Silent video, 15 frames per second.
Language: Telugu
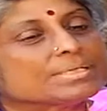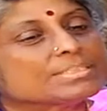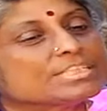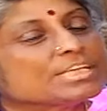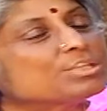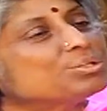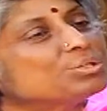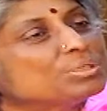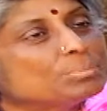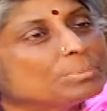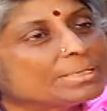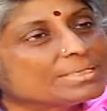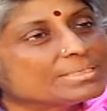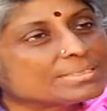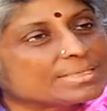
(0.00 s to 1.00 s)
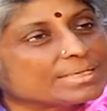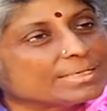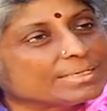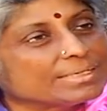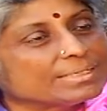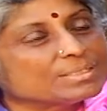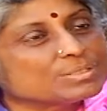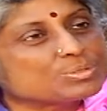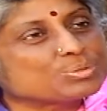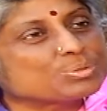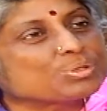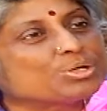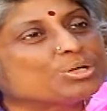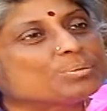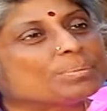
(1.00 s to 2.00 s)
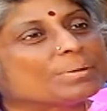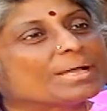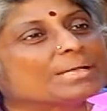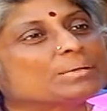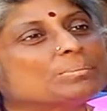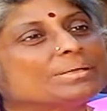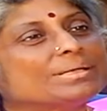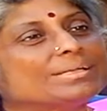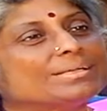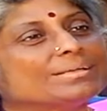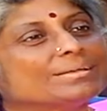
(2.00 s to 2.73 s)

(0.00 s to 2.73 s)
చంద్రుడు మనస్సు అని సూర్యుడు ప్రాణం అని